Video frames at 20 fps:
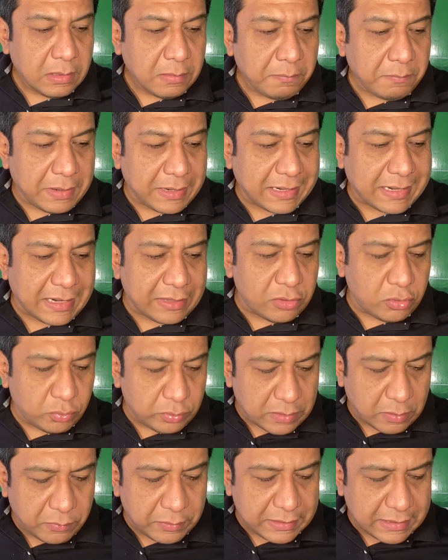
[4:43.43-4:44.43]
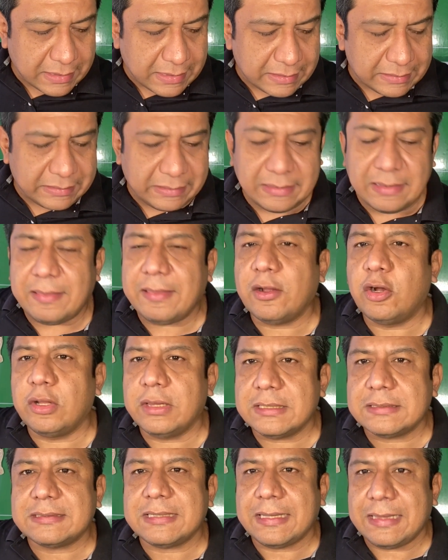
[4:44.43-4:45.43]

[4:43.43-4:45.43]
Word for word: marcando una buena cantidad de goles.